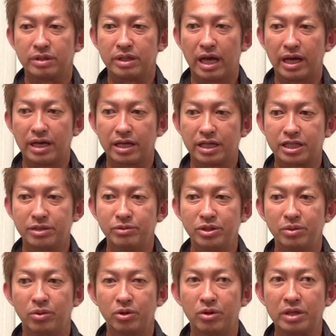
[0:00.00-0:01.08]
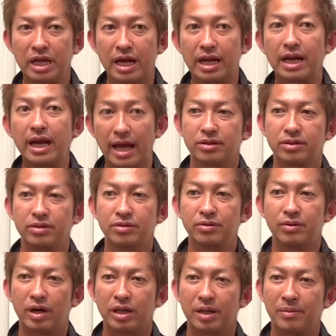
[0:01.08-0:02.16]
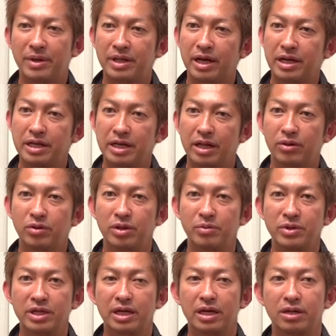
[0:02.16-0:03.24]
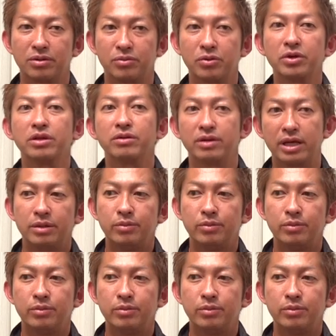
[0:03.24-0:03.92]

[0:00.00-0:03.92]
なかなか自分のものにならないっていうのは頭の中に入れといてもいいかなと思うけどね